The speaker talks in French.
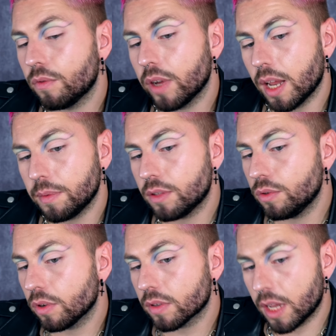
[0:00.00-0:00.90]
voyez la
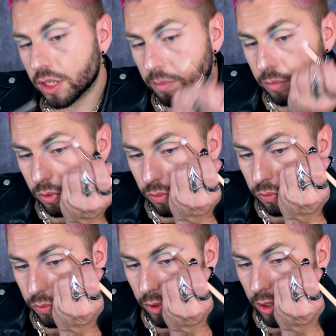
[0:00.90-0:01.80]
nuance là J'aime beaucoup.
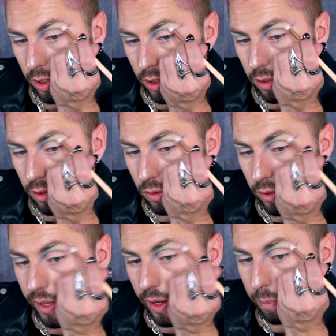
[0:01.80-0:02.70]
Je
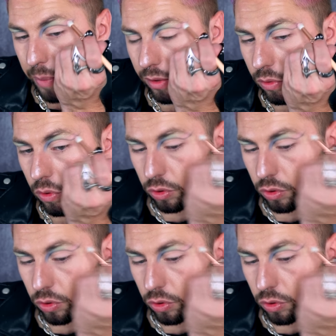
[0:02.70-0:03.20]
le dégrade pas trop